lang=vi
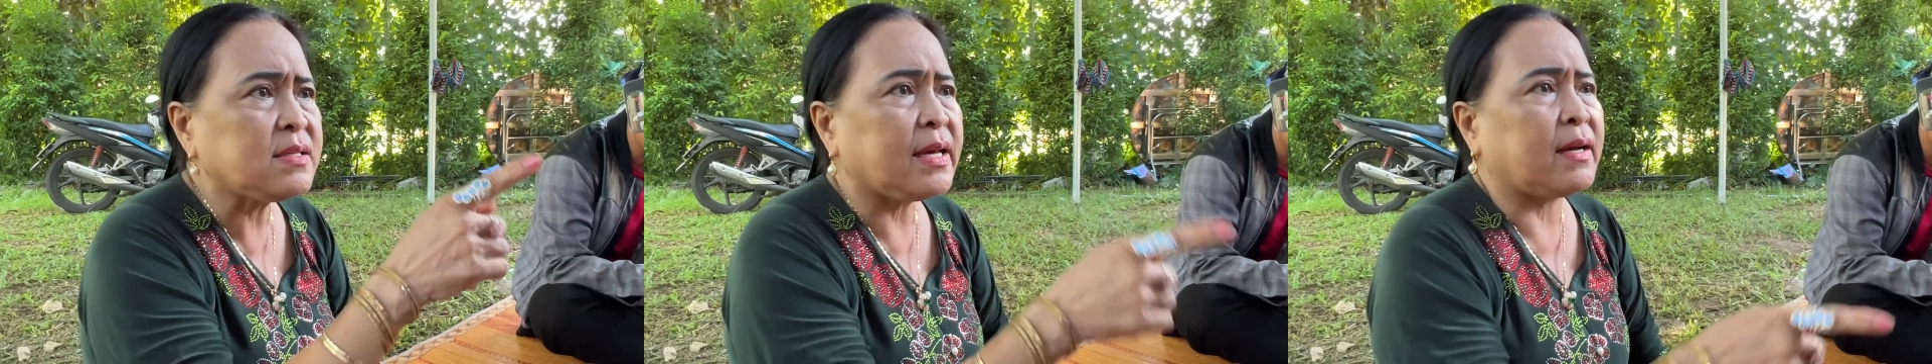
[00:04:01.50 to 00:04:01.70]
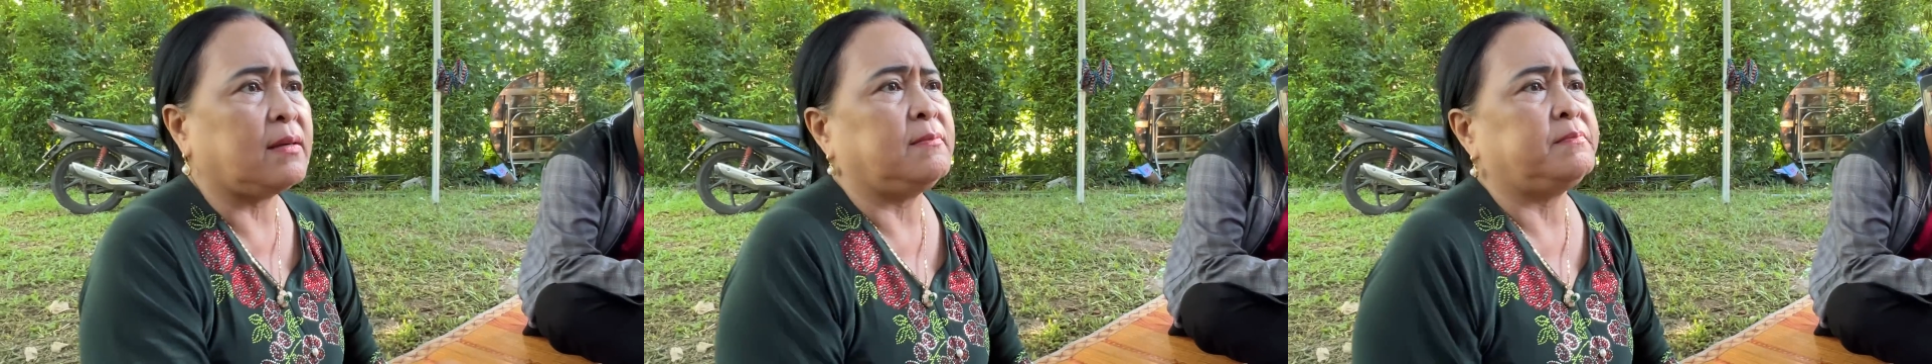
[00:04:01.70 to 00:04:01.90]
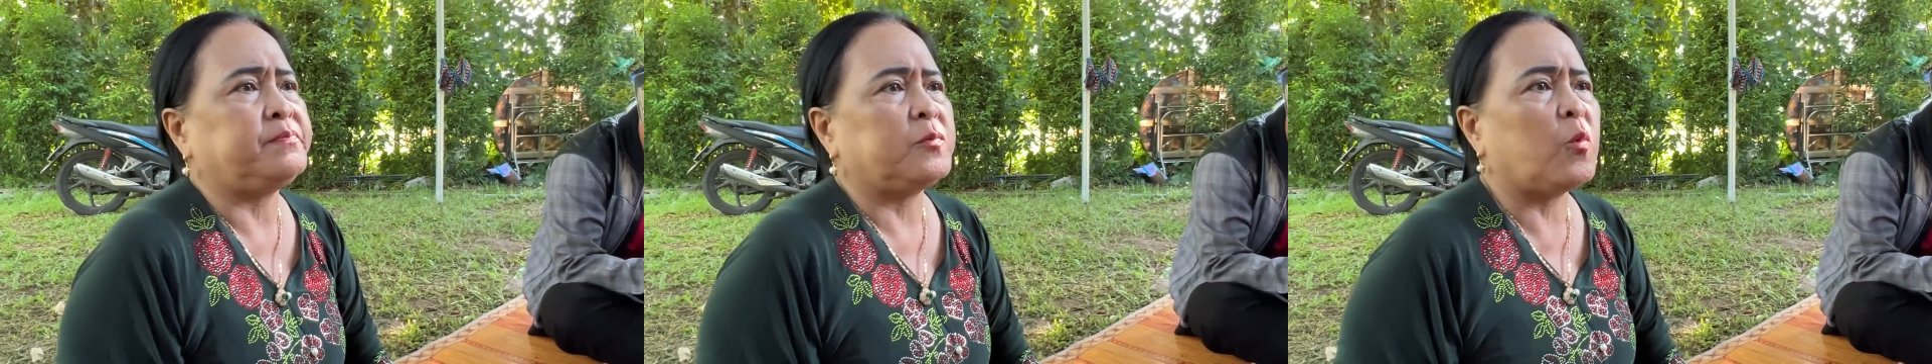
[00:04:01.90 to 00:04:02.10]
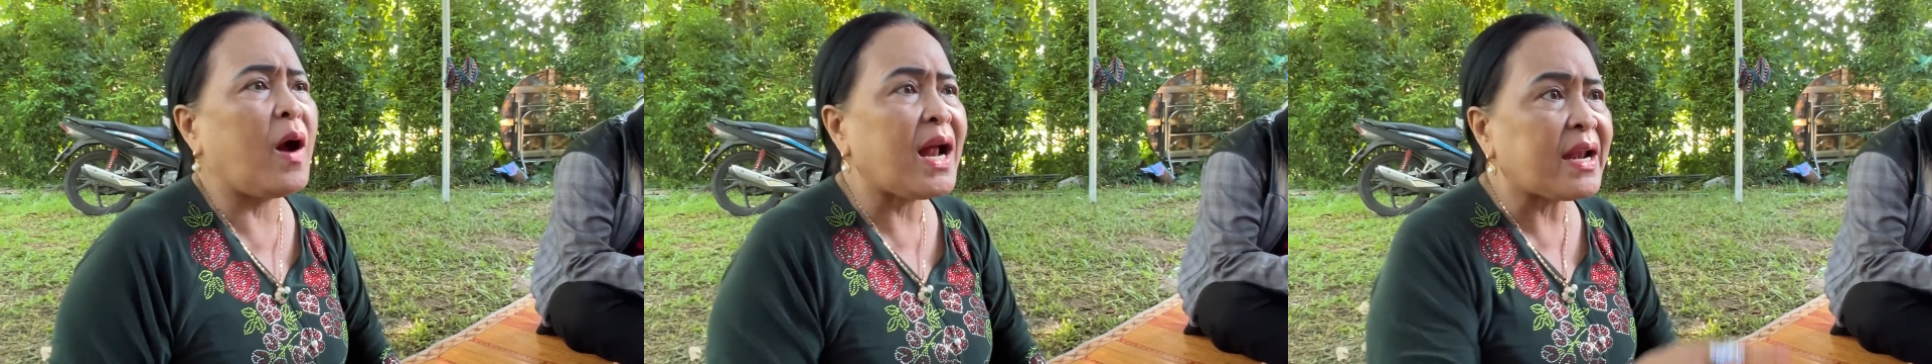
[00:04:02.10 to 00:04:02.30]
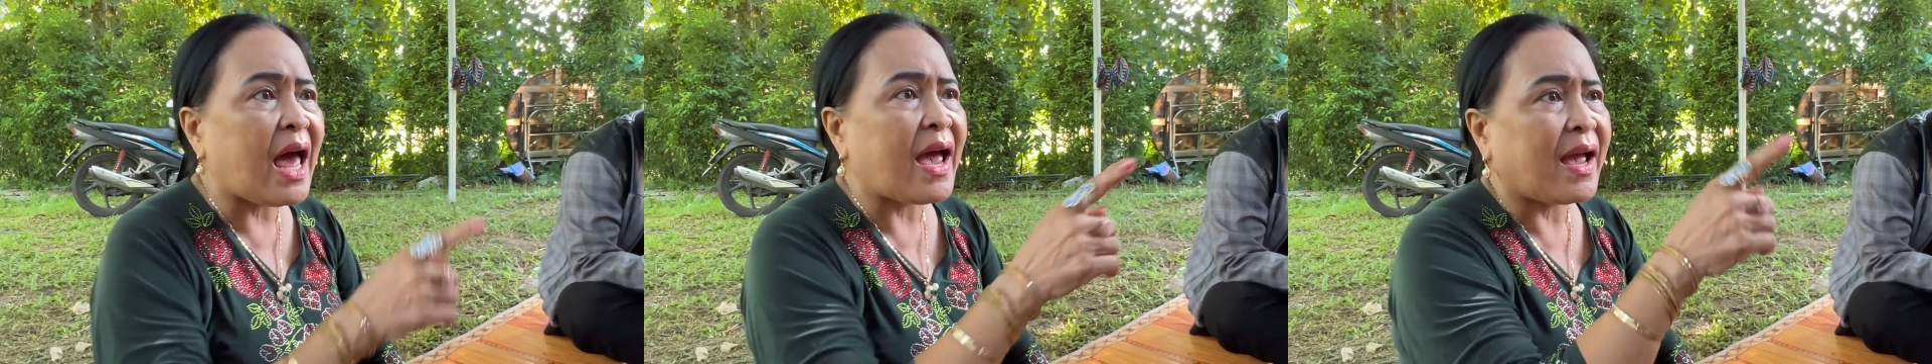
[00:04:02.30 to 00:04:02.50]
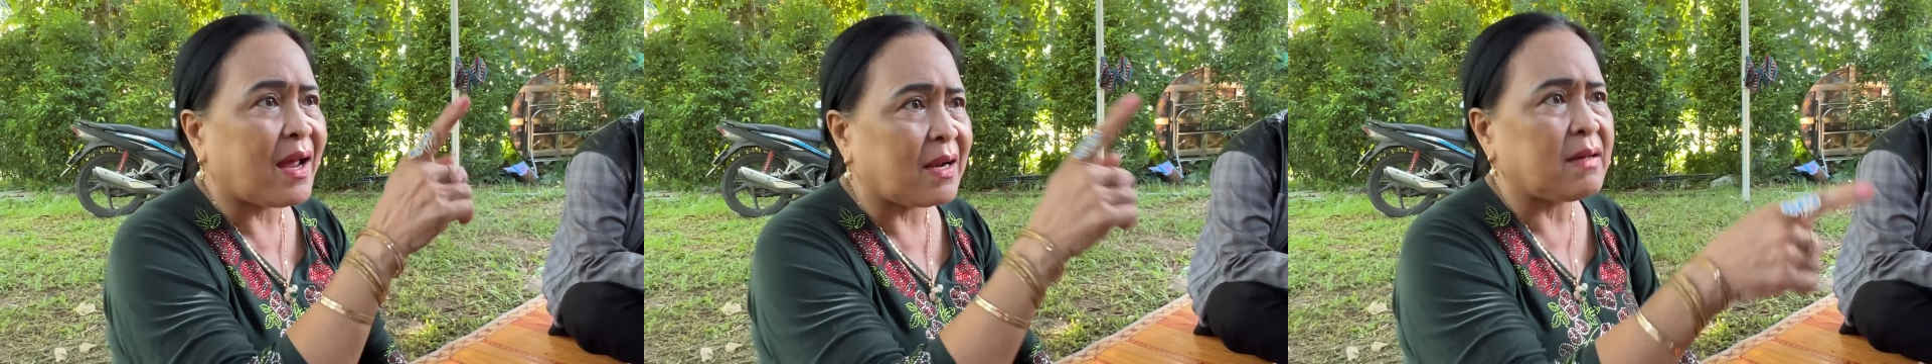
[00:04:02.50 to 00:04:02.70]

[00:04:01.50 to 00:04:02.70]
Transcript: nha quá đà